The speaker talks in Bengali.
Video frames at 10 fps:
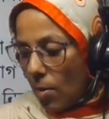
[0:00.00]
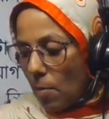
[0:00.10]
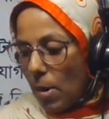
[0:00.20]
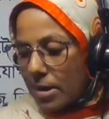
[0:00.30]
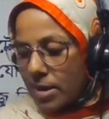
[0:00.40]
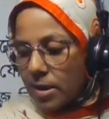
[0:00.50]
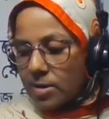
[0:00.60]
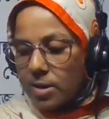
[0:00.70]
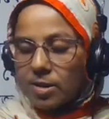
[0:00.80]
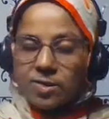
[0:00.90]
মাদার
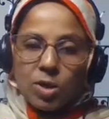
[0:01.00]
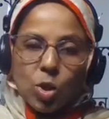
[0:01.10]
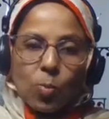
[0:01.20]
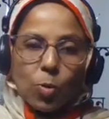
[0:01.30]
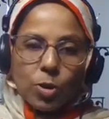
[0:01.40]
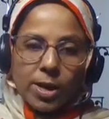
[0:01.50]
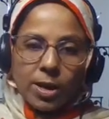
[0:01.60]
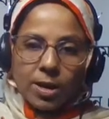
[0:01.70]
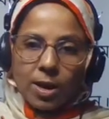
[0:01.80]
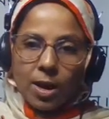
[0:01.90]
তেরেসা সম্পর্কে
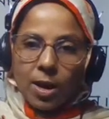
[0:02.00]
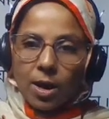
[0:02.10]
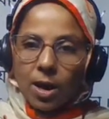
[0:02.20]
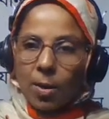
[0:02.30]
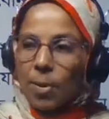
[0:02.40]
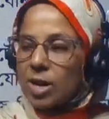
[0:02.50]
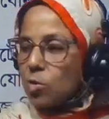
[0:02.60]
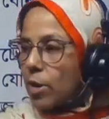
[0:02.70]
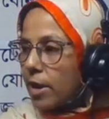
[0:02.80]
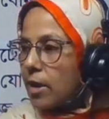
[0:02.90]
আমরা একটু
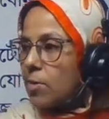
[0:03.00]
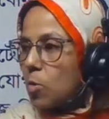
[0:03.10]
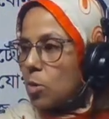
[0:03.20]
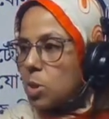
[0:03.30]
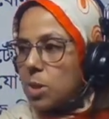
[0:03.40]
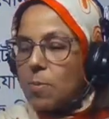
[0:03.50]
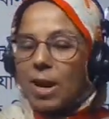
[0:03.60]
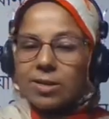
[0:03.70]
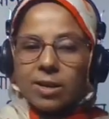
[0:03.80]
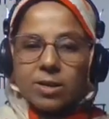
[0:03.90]
দেখে নিব যে
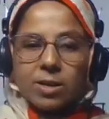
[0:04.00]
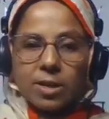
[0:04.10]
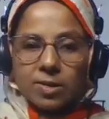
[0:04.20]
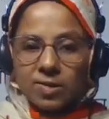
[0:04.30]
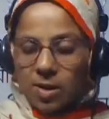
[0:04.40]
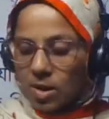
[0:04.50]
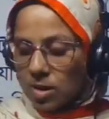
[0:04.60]
মাদার তেরেসা